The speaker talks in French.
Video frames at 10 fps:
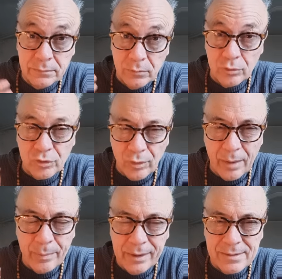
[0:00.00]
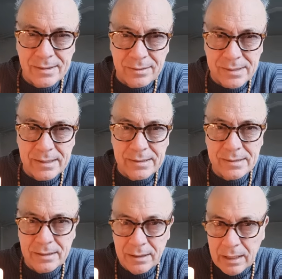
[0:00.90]
On se rappelle sans
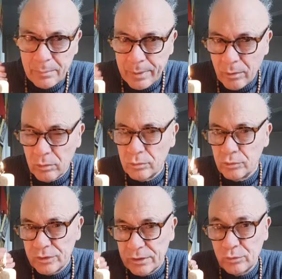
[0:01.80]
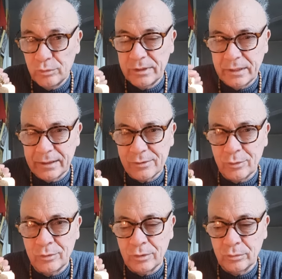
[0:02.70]
cesse la parole de Jésus qui
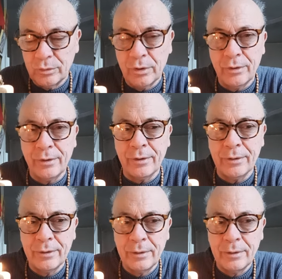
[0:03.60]
résonne dans nos cœurs.